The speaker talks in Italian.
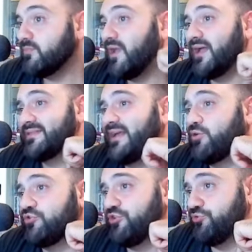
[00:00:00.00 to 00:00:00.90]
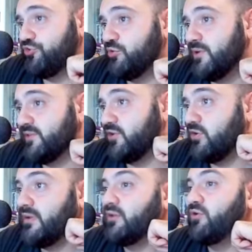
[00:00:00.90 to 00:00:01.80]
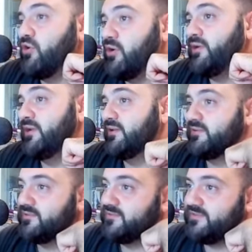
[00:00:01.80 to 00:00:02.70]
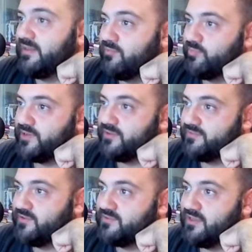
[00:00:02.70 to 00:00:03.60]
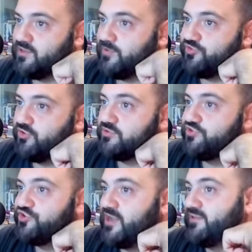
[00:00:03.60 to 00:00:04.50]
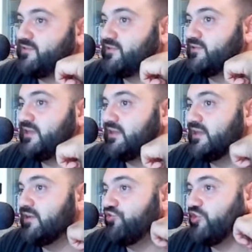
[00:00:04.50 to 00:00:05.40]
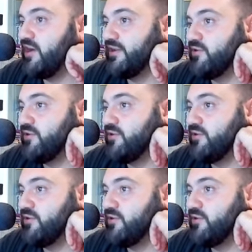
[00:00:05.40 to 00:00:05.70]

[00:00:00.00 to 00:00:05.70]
attacco 159 con sempre 70% di chance di lanciare